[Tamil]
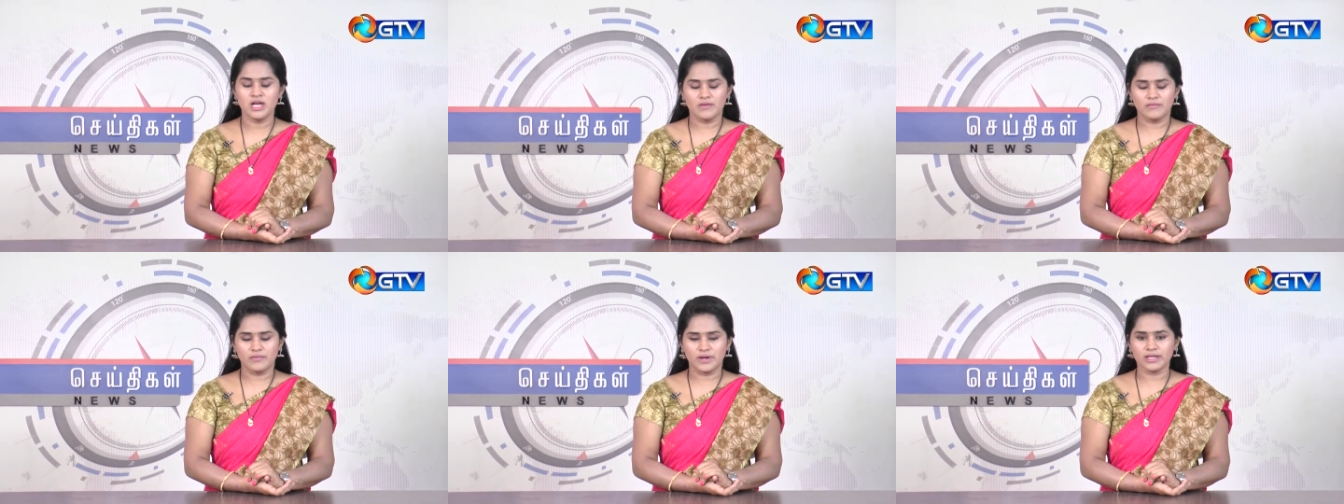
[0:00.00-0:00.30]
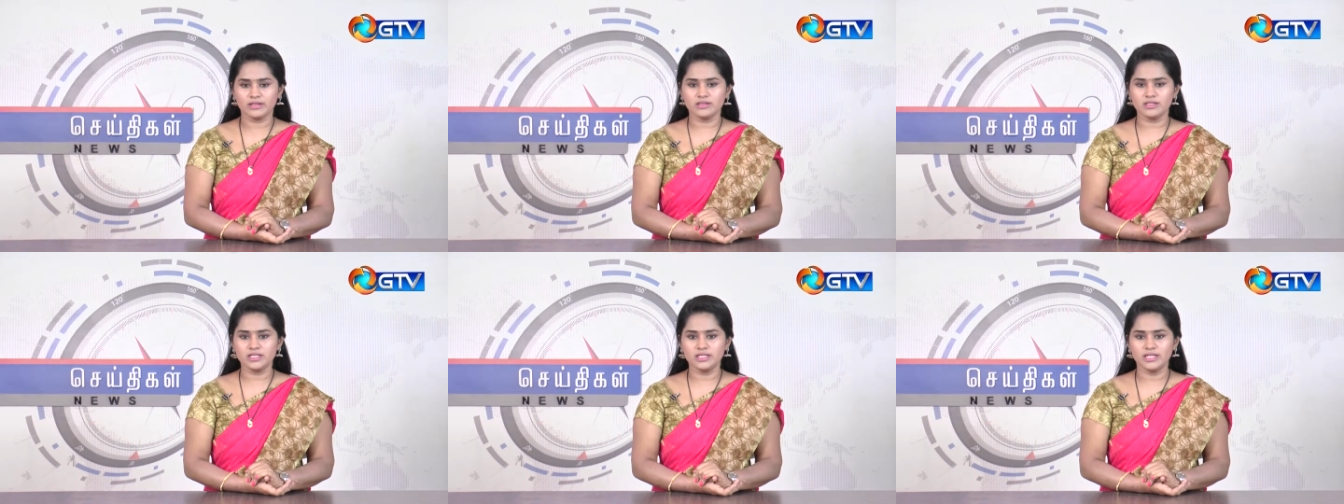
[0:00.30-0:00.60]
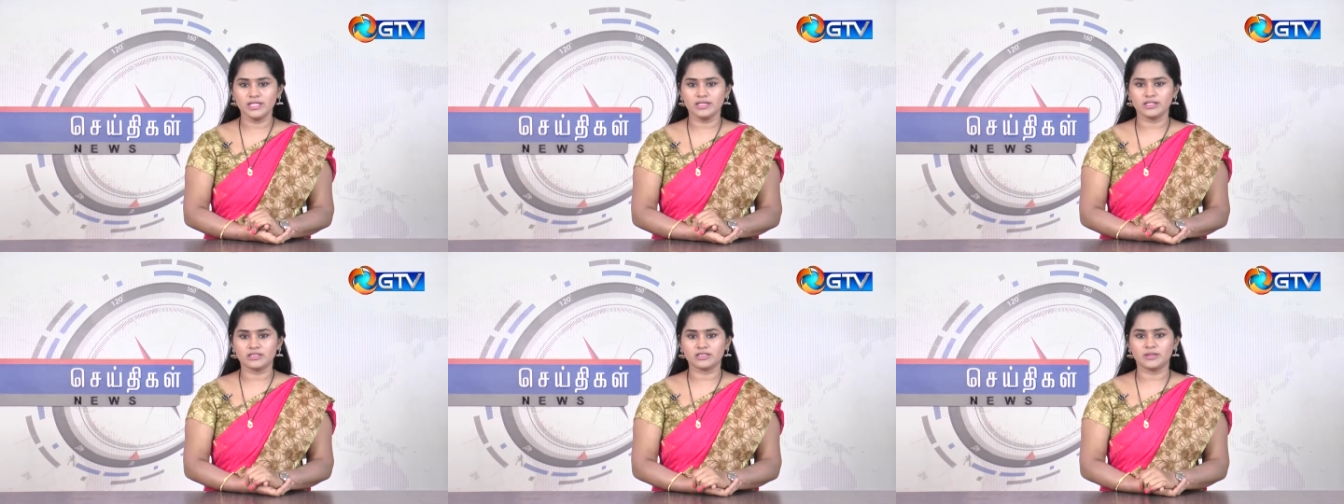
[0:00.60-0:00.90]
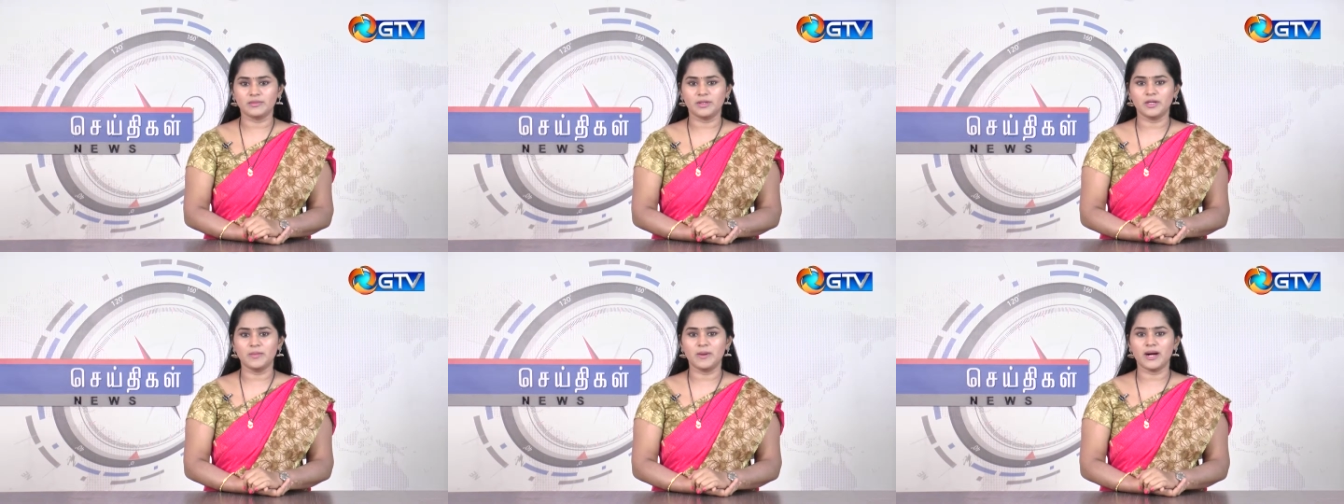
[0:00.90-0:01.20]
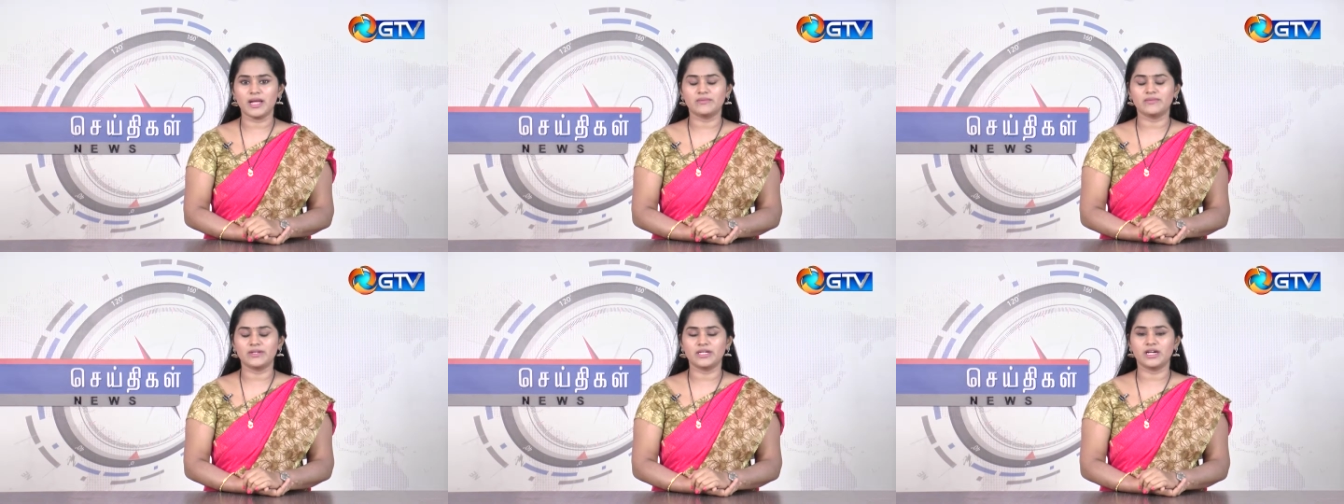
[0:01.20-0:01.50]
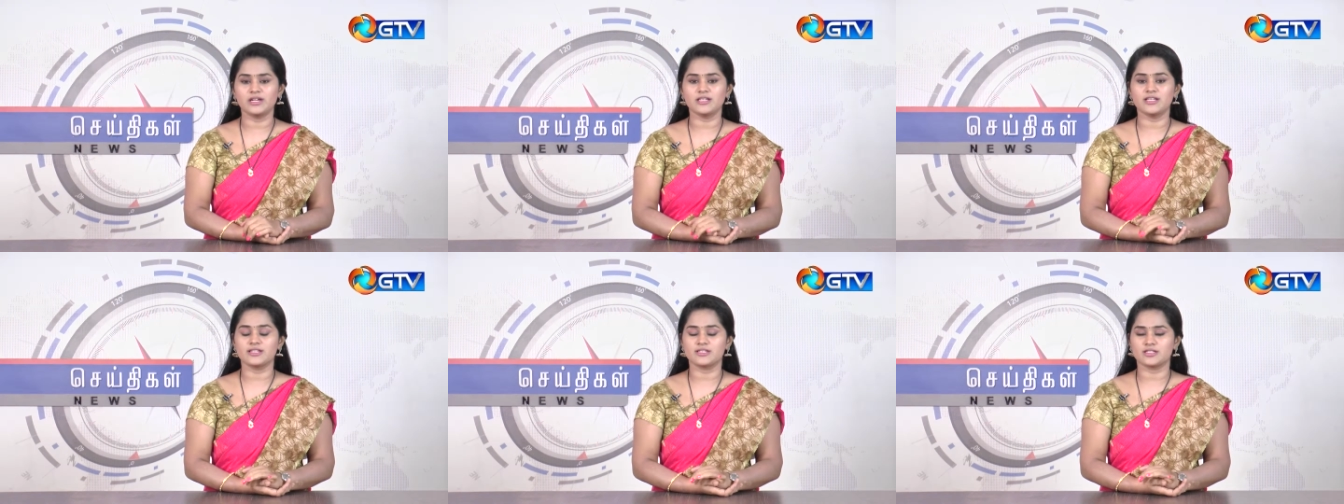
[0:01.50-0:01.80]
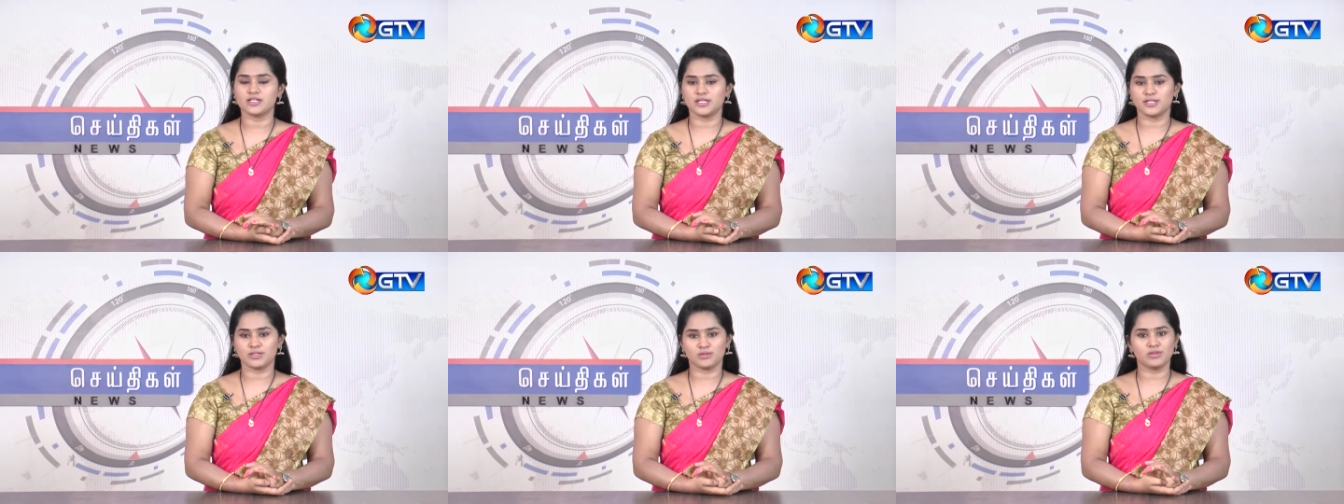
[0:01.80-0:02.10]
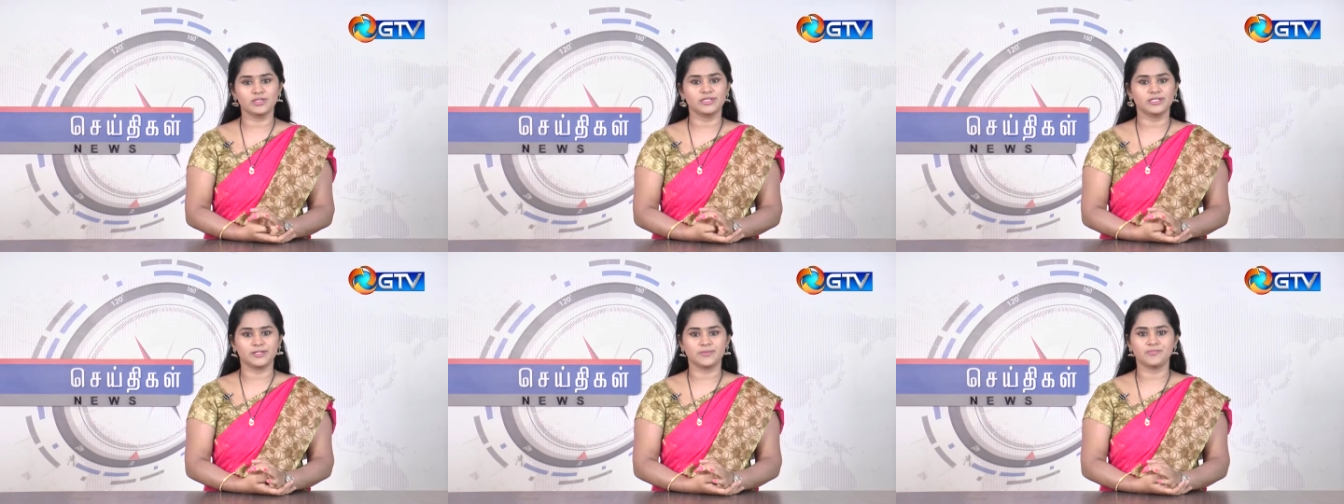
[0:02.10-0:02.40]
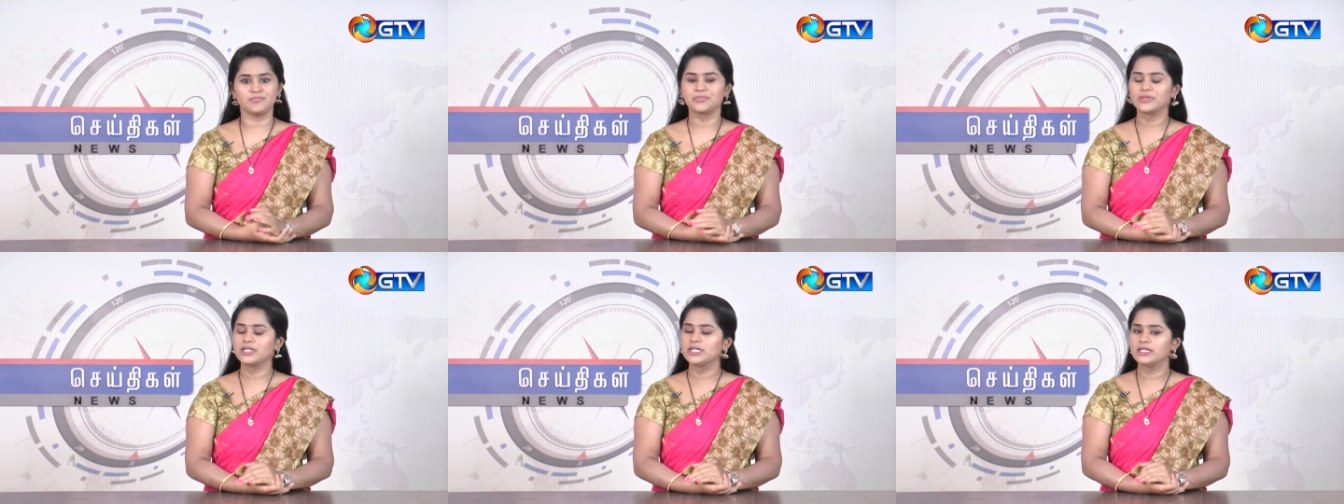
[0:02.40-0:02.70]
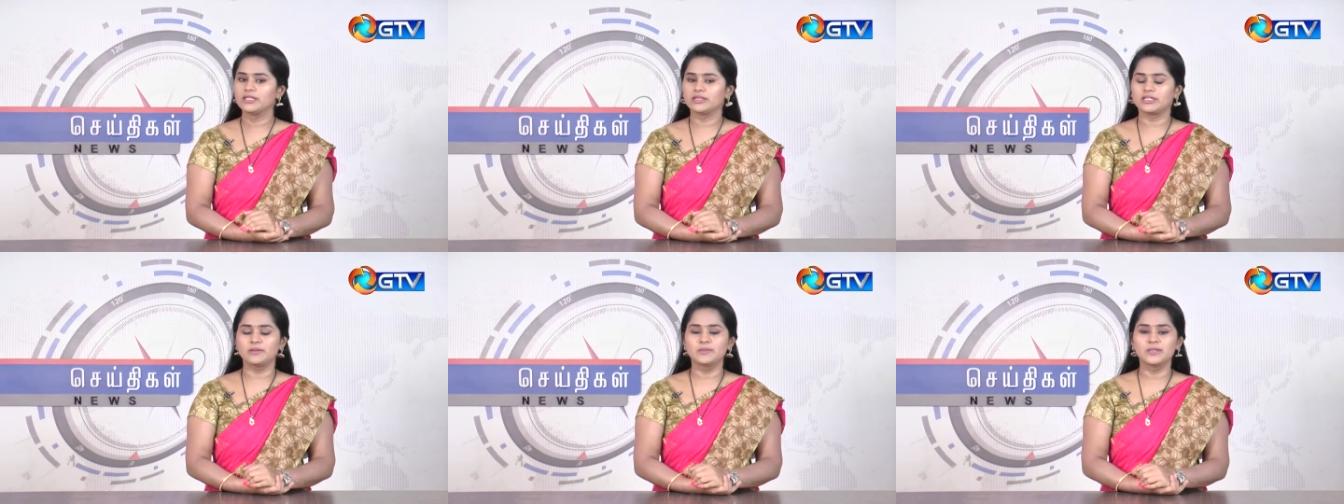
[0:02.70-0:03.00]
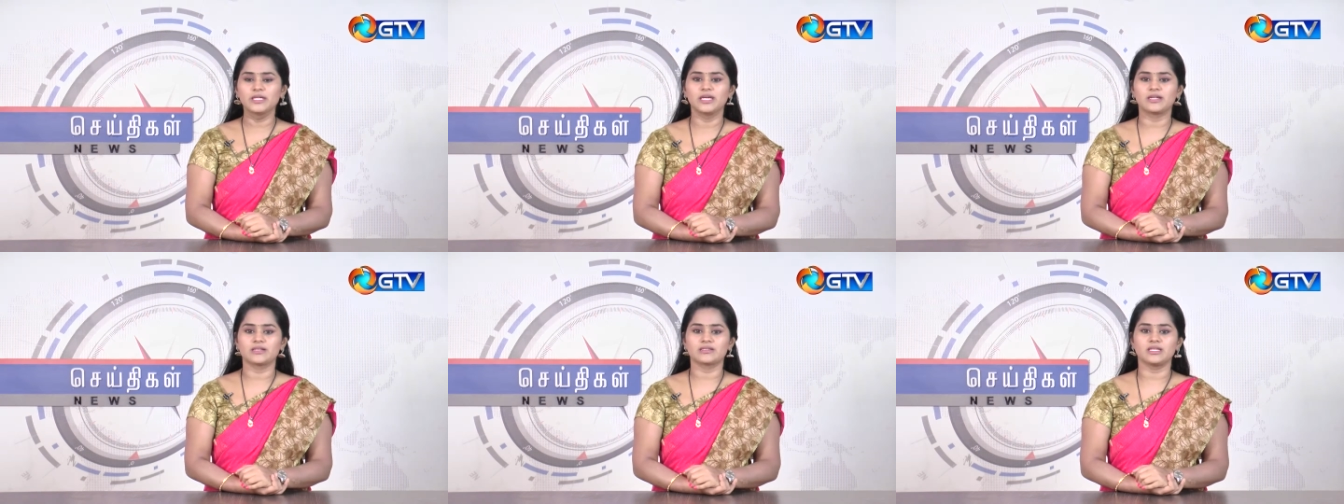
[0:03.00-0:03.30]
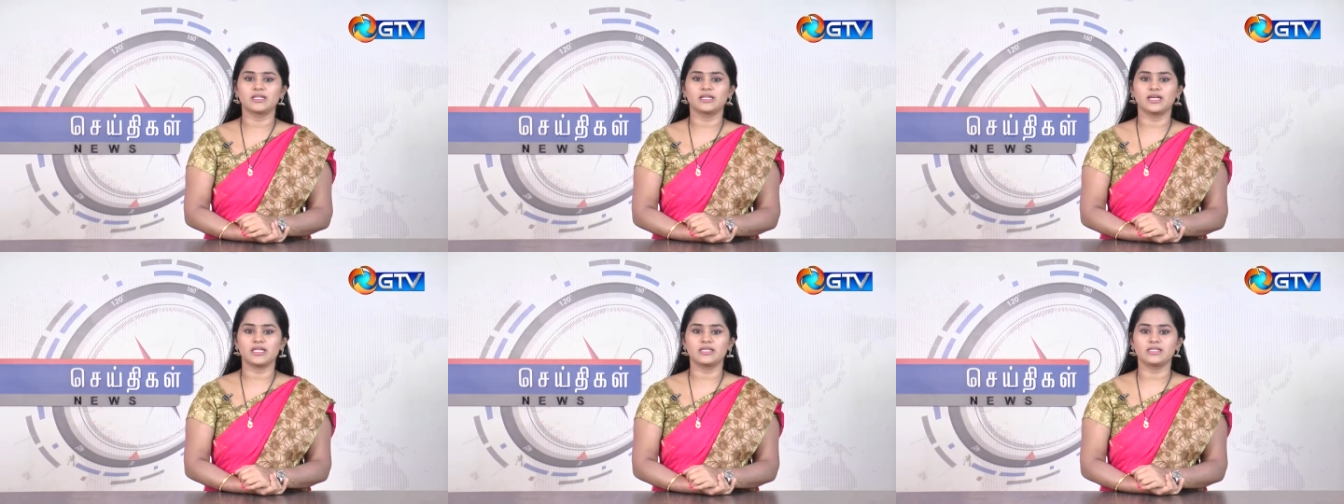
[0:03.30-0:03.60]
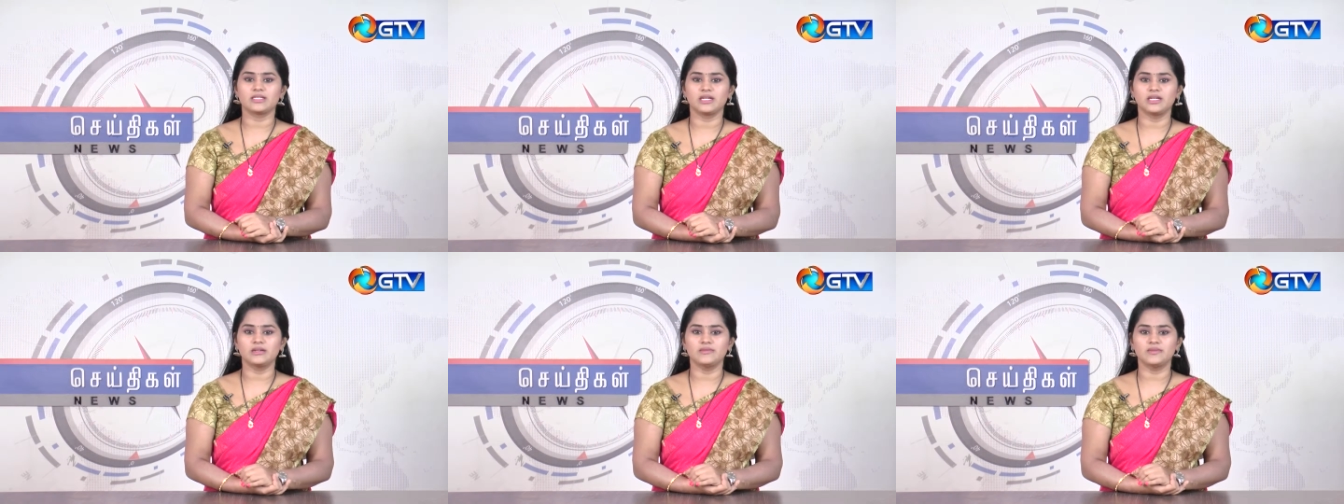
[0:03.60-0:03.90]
வடக்கு கிழக்கு தமிழ் மாணவர்கள் எச்சரித்துள்ளனர் தமிழ் அரசியல் கைதிகள்